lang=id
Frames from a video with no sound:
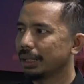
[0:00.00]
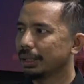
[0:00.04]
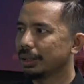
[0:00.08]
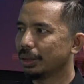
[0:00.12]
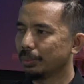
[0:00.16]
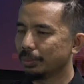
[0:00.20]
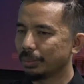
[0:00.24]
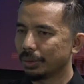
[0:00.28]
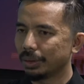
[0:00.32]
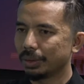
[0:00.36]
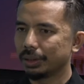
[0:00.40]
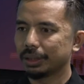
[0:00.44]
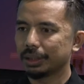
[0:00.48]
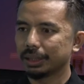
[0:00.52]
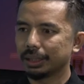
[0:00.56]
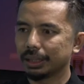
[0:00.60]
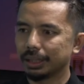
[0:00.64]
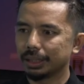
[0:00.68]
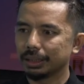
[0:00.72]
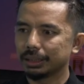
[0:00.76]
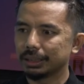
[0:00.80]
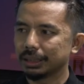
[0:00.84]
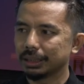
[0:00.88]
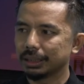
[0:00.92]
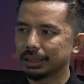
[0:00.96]
Nomor
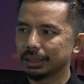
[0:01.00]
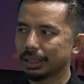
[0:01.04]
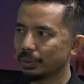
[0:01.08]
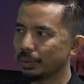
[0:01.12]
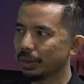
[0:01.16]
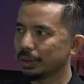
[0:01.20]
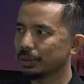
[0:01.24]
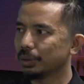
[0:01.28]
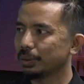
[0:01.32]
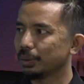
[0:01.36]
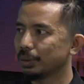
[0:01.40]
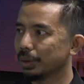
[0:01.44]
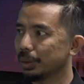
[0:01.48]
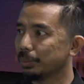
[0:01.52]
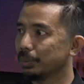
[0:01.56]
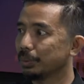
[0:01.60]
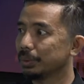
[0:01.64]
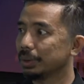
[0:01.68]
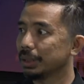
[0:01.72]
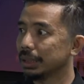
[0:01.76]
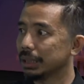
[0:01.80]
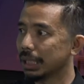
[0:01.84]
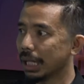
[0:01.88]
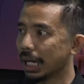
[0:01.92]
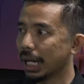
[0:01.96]
eh, uh, 32 Tahun
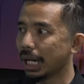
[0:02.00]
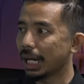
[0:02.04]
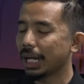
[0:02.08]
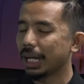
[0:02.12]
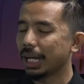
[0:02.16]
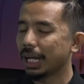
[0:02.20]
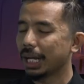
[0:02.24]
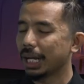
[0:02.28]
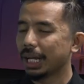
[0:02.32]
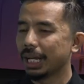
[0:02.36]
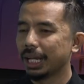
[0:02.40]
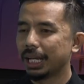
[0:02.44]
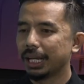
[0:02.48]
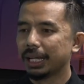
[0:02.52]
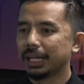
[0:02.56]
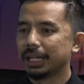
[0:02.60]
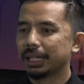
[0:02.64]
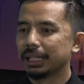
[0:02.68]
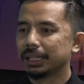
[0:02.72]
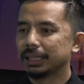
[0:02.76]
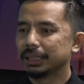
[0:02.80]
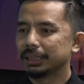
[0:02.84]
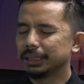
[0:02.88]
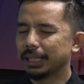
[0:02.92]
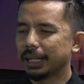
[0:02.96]

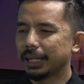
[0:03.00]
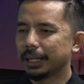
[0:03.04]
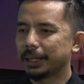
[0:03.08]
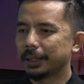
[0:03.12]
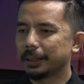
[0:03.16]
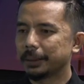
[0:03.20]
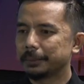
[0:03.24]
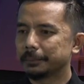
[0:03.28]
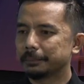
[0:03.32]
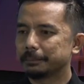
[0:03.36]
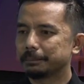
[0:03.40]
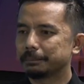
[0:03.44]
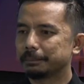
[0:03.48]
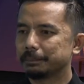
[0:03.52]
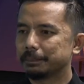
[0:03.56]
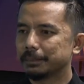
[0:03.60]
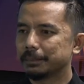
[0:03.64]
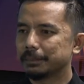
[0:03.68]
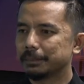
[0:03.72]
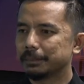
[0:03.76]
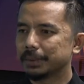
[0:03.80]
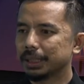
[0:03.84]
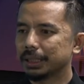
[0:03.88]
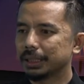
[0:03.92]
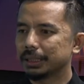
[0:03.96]
2003 yang
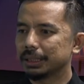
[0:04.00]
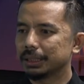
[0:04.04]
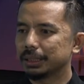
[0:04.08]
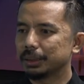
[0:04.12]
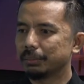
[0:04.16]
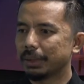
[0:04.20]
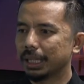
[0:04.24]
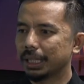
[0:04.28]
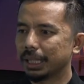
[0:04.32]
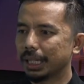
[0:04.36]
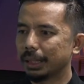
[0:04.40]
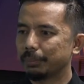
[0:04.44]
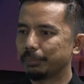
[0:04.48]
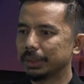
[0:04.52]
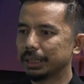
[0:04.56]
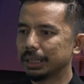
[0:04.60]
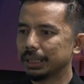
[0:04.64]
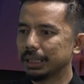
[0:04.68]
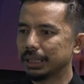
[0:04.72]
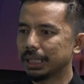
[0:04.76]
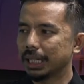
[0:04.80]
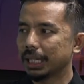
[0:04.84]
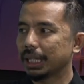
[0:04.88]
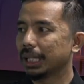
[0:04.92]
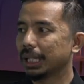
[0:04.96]
e, di mana
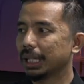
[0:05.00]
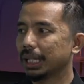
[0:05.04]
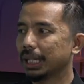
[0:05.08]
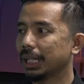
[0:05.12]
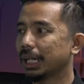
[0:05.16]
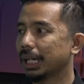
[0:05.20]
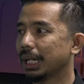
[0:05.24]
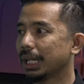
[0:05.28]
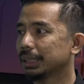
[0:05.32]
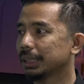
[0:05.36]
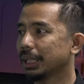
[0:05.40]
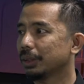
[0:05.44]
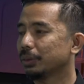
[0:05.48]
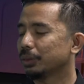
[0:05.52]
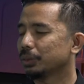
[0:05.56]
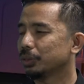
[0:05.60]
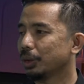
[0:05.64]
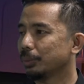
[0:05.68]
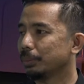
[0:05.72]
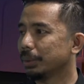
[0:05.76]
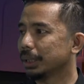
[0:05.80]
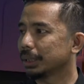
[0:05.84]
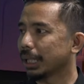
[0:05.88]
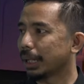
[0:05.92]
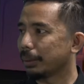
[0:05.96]
pendidikan adalah tanggung
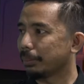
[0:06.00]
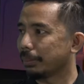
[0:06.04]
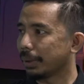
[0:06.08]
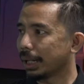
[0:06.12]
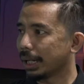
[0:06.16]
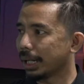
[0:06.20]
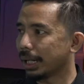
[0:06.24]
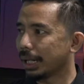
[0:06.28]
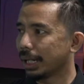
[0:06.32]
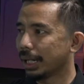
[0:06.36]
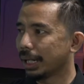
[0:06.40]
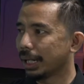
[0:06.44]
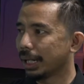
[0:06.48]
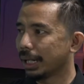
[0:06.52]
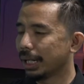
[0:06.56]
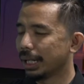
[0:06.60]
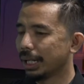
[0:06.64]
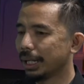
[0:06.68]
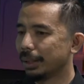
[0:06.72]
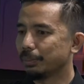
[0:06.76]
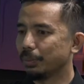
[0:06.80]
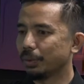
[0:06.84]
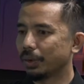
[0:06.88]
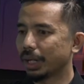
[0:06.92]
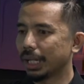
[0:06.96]
jawab bersama.
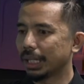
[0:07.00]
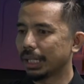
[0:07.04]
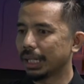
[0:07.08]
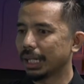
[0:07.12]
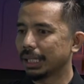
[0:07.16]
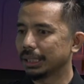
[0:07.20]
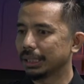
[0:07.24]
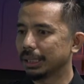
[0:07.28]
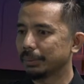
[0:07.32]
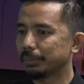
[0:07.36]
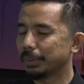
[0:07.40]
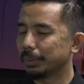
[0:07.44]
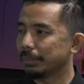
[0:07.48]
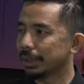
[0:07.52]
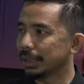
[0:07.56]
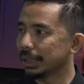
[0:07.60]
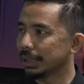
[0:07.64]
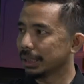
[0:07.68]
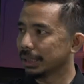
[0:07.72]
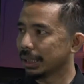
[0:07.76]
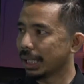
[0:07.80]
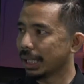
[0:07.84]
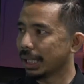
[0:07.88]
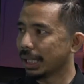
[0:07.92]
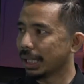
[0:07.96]
Bukan hanya
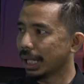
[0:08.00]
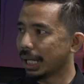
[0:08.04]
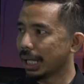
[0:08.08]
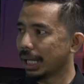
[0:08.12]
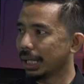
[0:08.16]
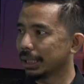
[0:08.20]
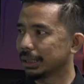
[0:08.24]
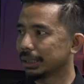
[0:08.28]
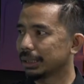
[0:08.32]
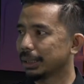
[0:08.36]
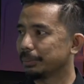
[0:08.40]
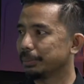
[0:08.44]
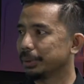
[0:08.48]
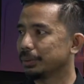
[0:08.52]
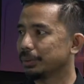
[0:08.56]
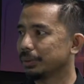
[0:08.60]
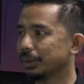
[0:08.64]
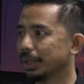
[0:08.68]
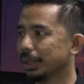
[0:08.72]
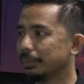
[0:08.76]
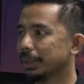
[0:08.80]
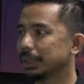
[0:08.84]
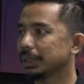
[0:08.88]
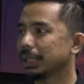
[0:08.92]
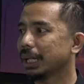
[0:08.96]
pemerintah, tetapi
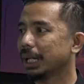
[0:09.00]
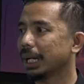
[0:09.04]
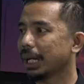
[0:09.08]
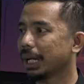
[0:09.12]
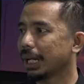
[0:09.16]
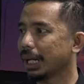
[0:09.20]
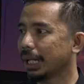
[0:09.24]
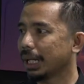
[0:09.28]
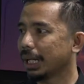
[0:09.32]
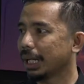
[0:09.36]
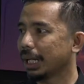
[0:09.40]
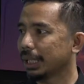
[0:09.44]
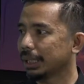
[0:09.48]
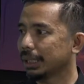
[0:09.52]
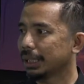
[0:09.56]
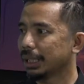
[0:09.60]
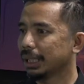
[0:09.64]
juga masyarakat